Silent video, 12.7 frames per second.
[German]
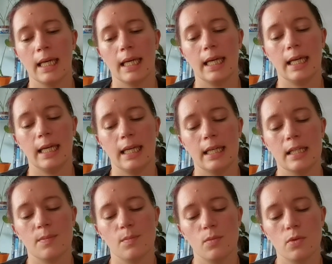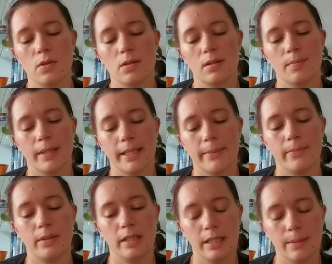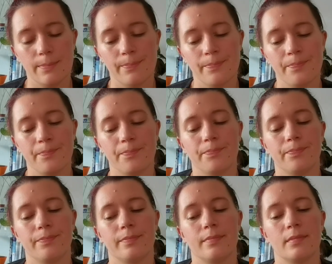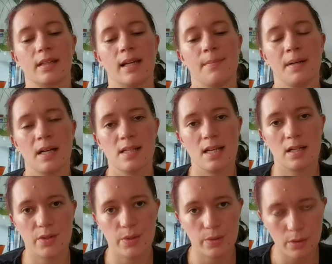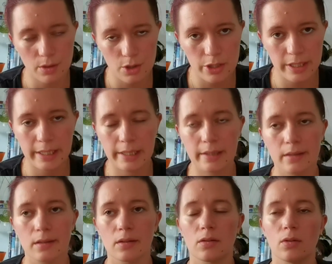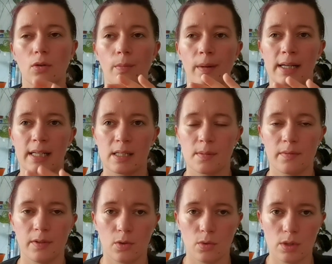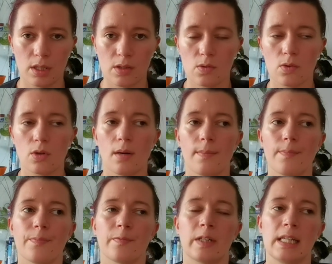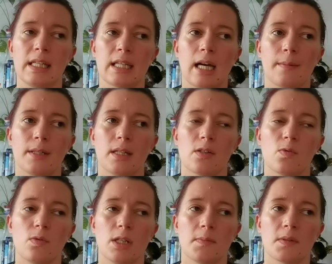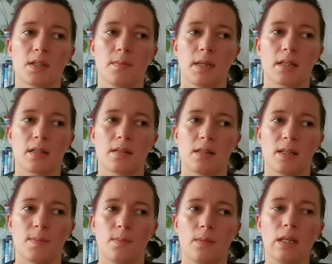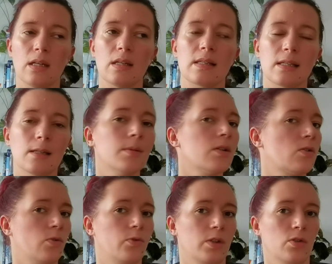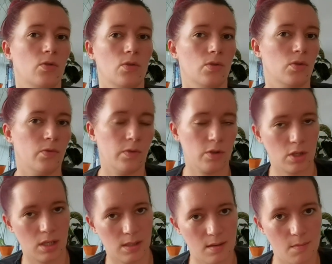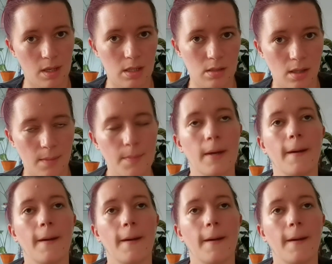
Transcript: Äh, ich muss in meinem Leben ein paar Sachen zurückstellen, um halt erstmal wieder runterzukommen, weil ich habe dann zunehmend gemerkt, dass ich mir selber zu viel Druck und zu viel Stress gemacht habe.